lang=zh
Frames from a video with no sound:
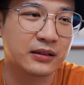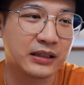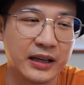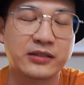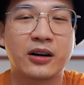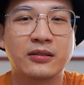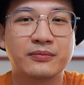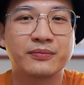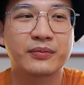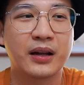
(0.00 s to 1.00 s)
邺城
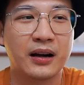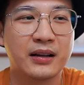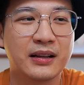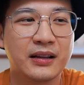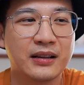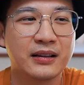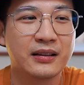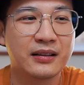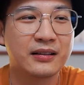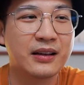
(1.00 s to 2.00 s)
啊，
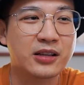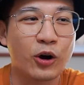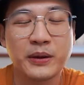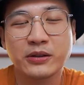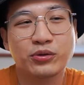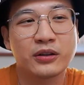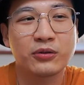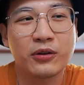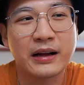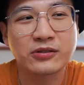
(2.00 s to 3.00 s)
呃，那曹丕去了
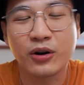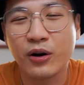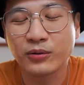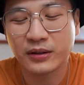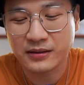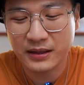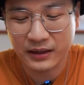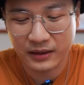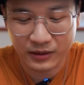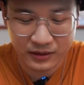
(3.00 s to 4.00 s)
洛阳之后呢，在
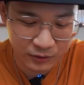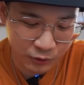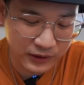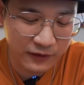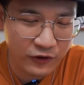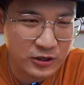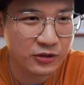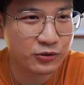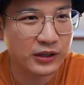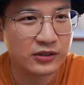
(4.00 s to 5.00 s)
那里混得风
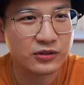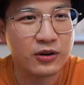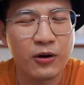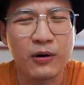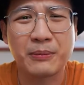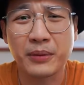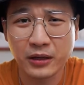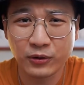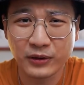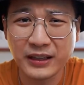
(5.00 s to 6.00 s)
生水起之后啊，
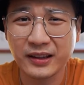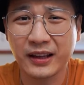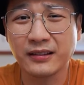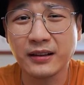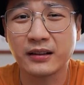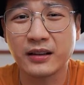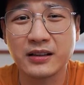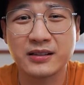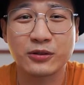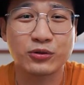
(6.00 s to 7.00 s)
没有一点点的
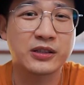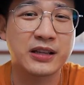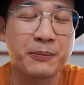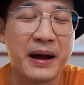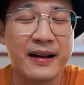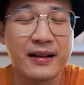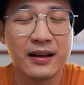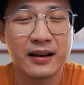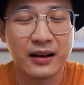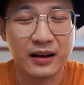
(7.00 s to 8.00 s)
意思说想把
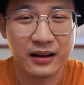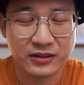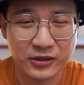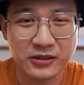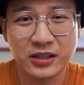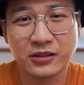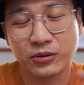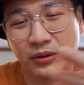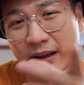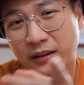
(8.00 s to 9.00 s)
啊甄姬
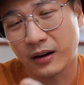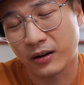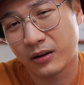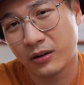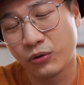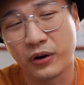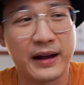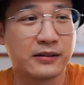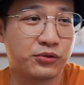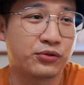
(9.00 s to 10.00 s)
就带到洛
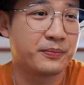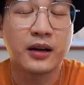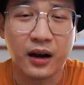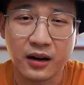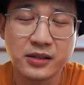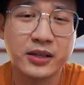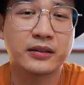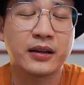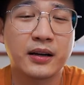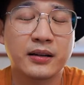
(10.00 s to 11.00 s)
阳去。而且
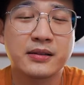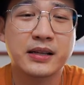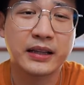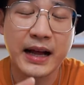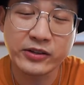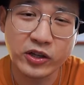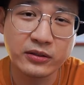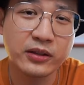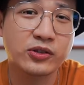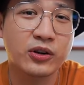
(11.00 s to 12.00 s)
呢，在他
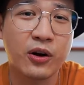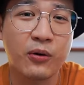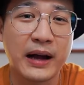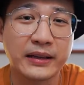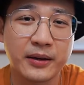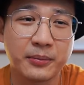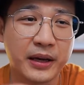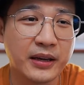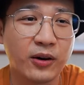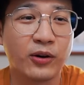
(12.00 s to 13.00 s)
称帝之后啊，也
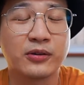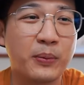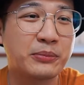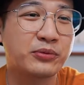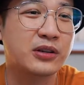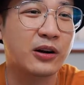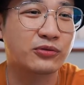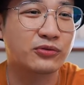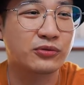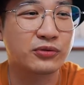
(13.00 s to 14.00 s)
没有颁布
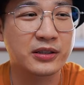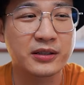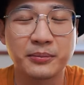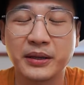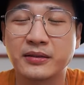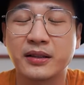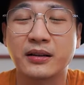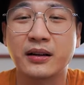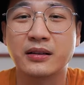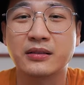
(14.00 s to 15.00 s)
诏书说任命这
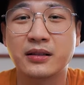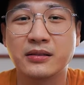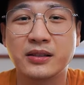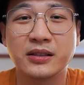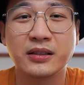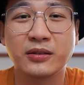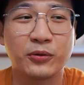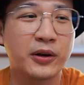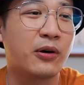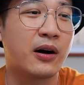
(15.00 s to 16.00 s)
个甄姬
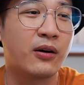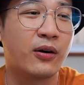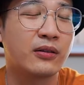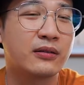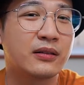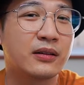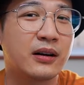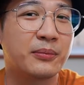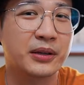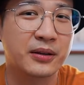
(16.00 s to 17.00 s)
为皇后
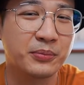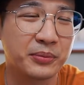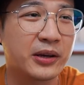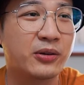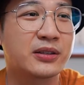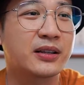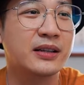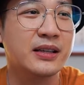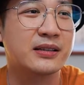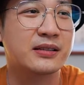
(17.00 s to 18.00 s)
啊，那根本没有这个
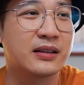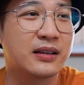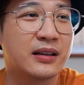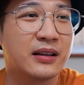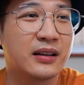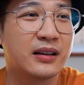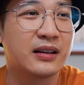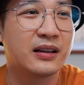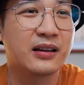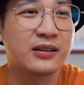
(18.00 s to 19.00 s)
意思。
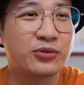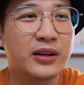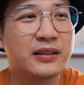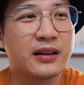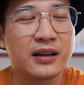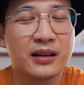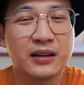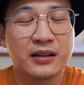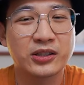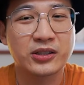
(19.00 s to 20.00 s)
呃，所以呢，
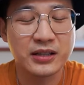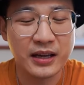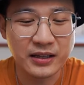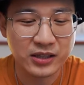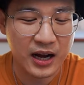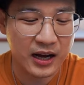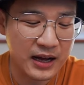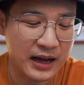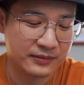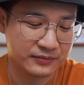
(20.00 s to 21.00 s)
时间一长
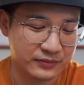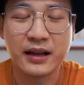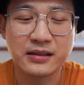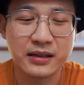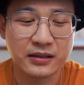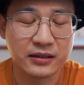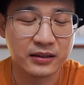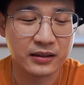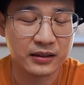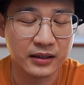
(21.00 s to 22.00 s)
啊，待在这
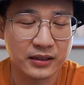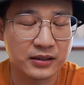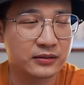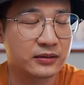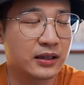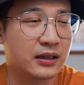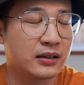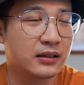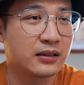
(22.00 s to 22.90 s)
个邺城的